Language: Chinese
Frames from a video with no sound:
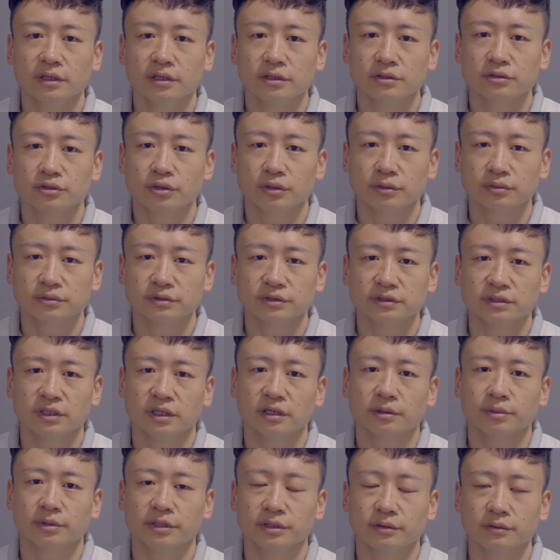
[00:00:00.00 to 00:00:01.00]
充值
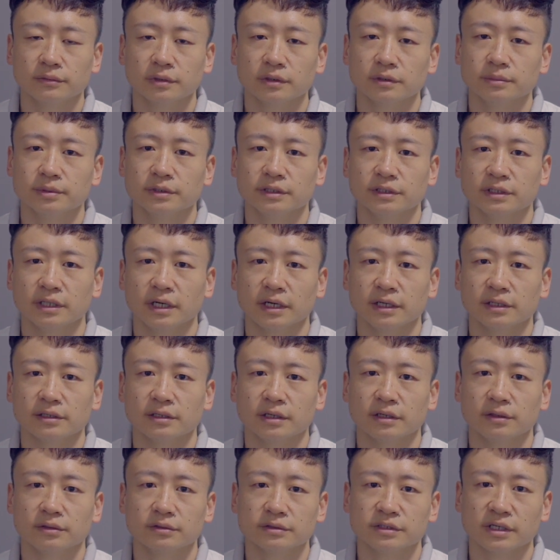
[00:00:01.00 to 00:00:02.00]
到苹果平台，
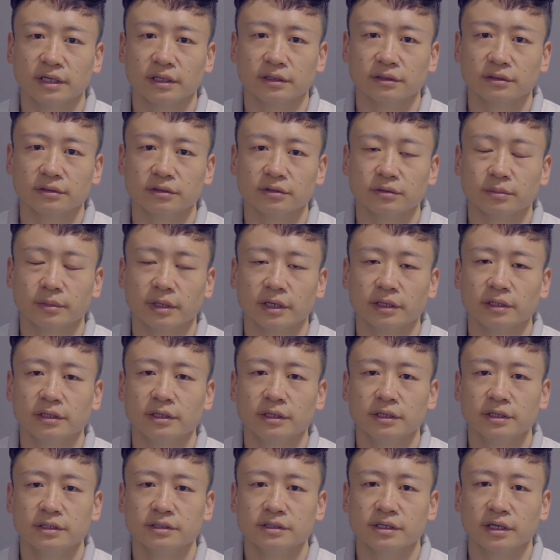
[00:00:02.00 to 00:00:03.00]
然后才能购买，
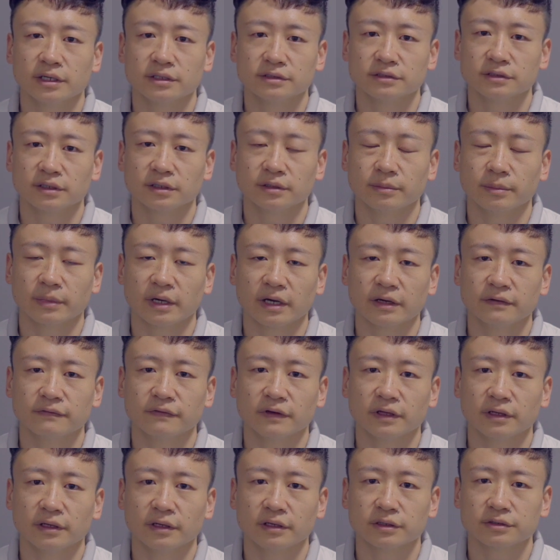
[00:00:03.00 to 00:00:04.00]
这样是很麻
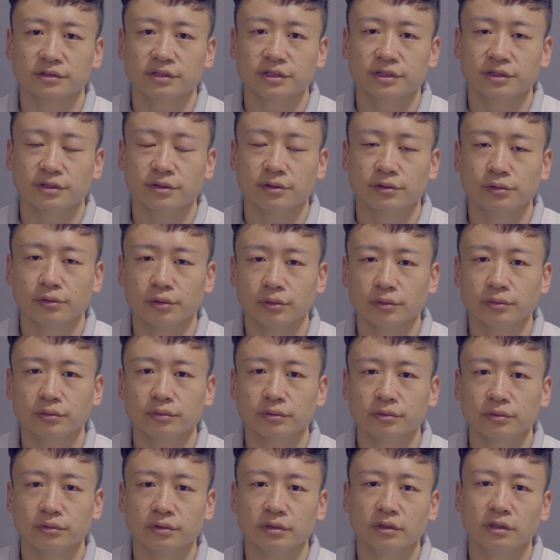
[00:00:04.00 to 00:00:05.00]
烦，而且也有用
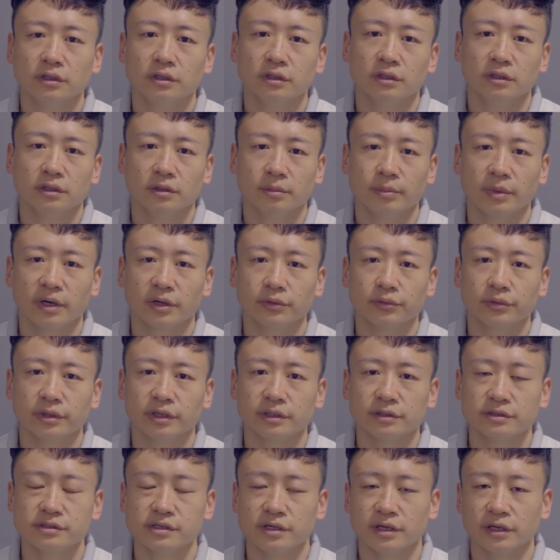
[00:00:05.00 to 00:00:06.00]
户抱
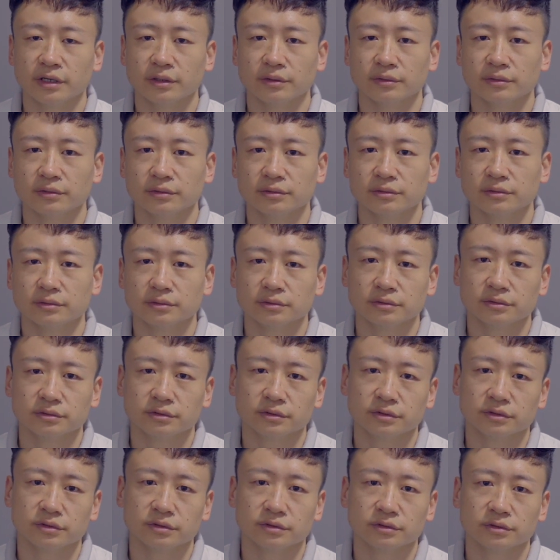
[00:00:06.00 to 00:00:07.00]
怨这样
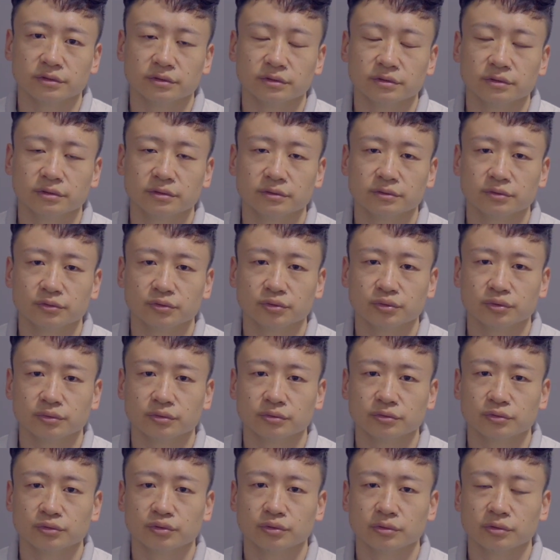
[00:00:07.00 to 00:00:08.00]
就是出
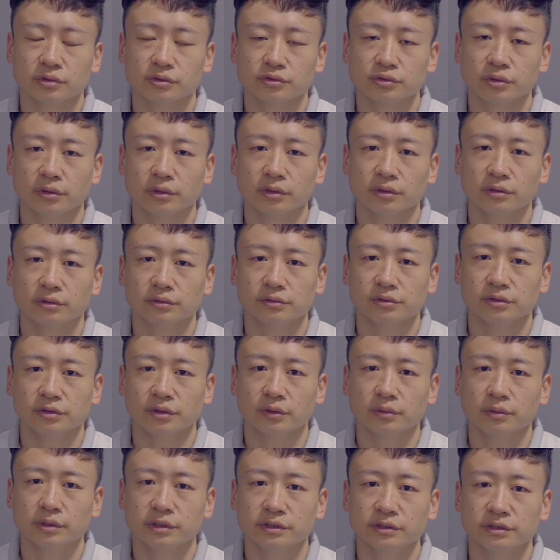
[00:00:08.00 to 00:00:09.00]
出过错、有
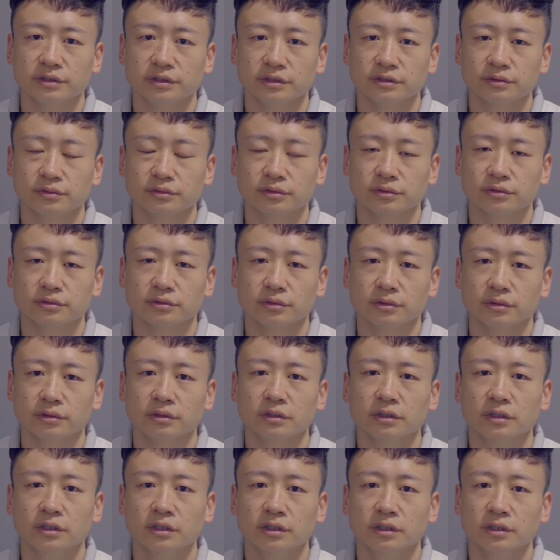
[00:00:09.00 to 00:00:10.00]
问题，所以说
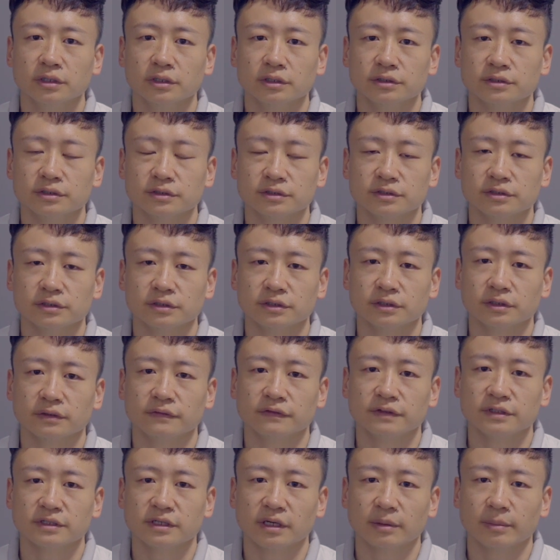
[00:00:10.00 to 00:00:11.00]
这是一个
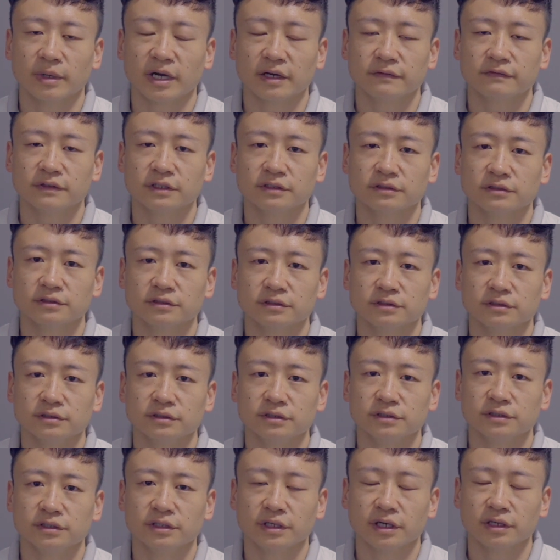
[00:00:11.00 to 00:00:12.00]
非常麻烦的事，
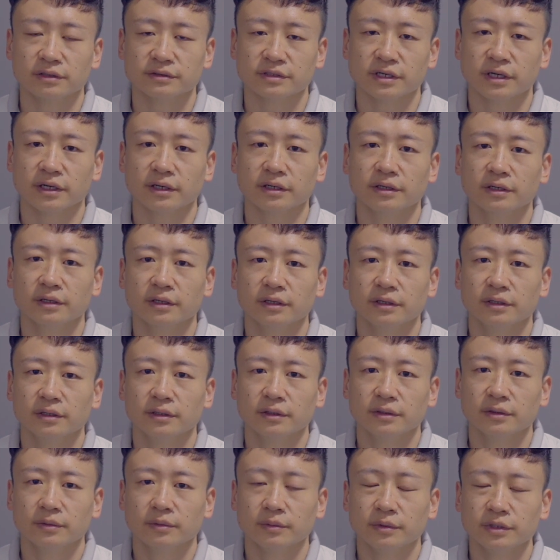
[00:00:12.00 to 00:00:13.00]
一定要在
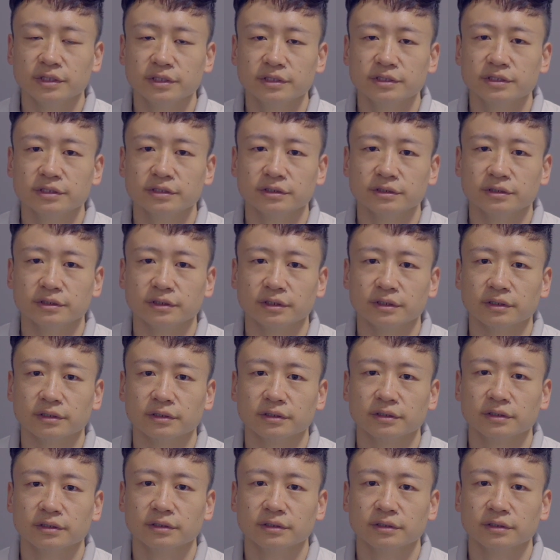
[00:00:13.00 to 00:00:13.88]
微信的